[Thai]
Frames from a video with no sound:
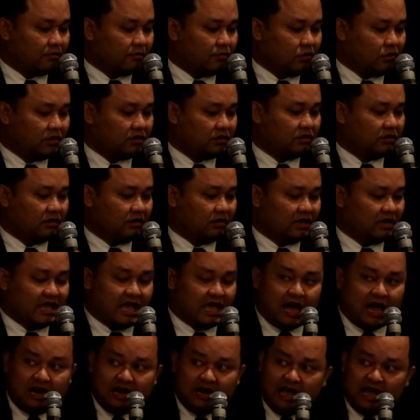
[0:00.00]
พูดถึง
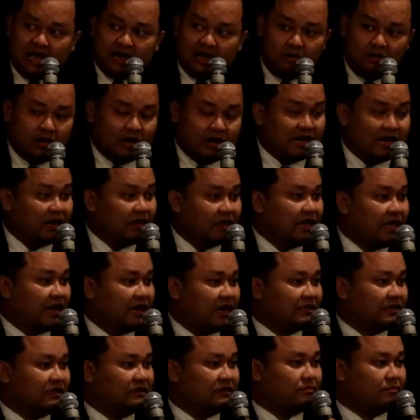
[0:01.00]
นะโดยรายละเอียด